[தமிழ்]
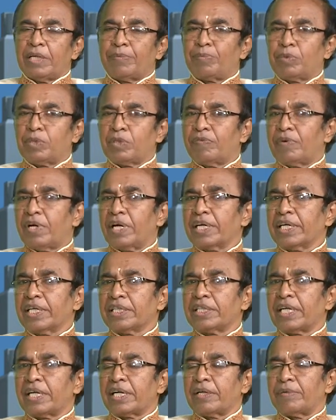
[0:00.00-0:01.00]
பொதுவாக
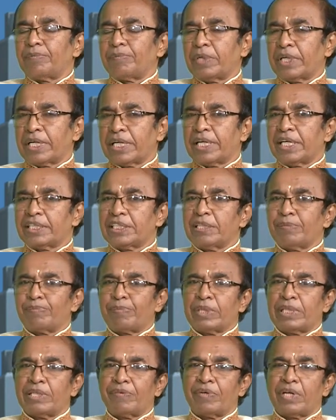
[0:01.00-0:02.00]
இந்த மேடராசி
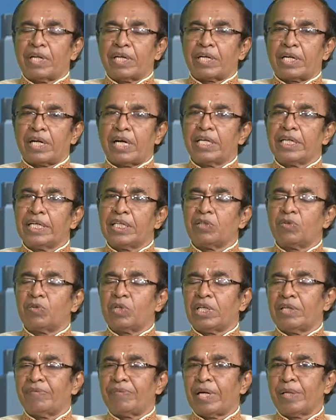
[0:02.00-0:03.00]
பிறந்தவர்கள்
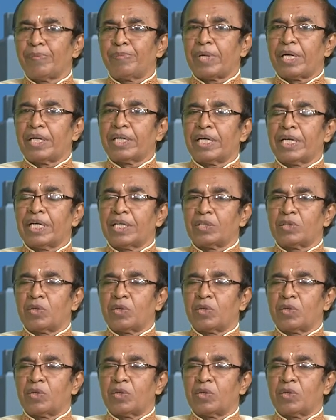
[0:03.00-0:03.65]
ராகேதுக்குரிய வழிபாடுகளை